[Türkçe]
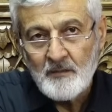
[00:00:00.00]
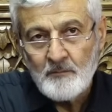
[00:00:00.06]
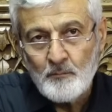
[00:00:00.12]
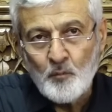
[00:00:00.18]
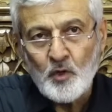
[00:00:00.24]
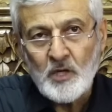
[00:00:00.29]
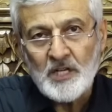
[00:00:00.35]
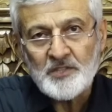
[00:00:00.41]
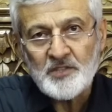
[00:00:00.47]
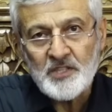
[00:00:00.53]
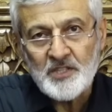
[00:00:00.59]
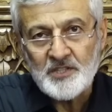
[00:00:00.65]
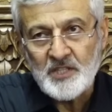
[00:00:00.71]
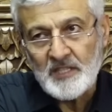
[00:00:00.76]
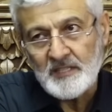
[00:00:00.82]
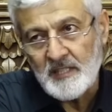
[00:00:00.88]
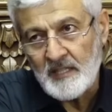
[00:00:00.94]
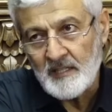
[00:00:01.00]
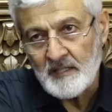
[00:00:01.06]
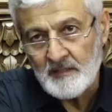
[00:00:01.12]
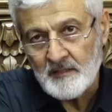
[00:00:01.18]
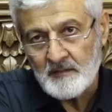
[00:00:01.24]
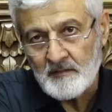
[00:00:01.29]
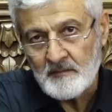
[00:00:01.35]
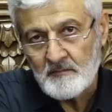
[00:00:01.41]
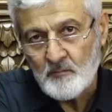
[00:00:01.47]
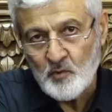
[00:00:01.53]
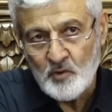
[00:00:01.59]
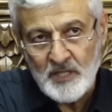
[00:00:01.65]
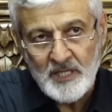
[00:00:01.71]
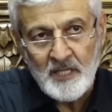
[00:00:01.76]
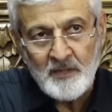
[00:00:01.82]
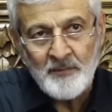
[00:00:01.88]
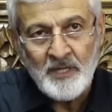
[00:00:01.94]
mukaşkişeteyn bu
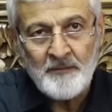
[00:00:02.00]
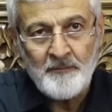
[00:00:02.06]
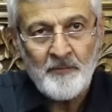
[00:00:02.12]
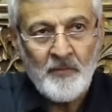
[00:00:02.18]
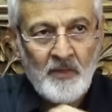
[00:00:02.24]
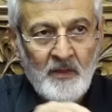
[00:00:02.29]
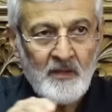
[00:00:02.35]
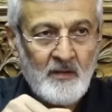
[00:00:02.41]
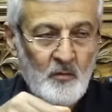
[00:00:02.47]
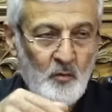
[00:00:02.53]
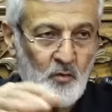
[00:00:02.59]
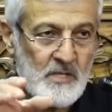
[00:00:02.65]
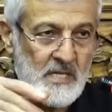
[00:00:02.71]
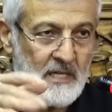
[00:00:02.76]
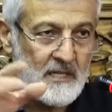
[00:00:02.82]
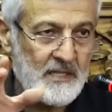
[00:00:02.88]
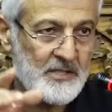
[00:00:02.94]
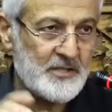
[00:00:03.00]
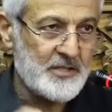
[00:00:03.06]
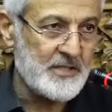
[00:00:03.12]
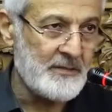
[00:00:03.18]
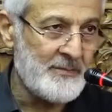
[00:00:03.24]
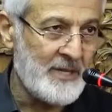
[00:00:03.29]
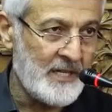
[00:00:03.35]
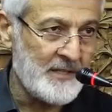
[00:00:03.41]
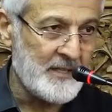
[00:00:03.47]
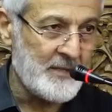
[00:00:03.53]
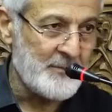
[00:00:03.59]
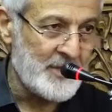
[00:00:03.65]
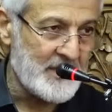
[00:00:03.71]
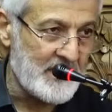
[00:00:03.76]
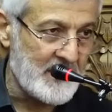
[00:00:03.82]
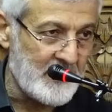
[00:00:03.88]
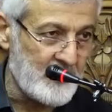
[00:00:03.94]
kelime uzaklaştırma
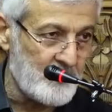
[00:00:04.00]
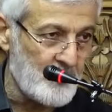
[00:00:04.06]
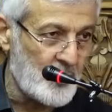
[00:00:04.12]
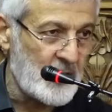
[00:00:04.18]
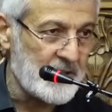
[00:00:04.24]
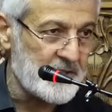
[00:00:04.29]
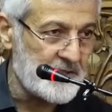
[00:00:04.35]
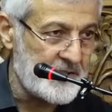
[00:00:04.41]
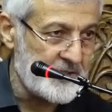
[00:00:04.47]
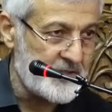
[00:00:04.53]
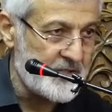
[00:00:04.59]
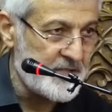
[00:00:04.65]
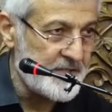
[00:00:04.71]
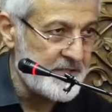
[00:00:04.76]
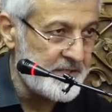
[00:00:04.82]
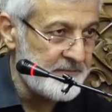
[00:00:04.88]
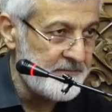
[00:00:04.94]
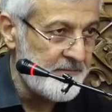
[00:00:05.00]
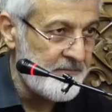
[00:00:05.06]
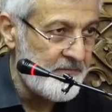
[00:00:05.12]
anlamına geliyor. Mukaşkış.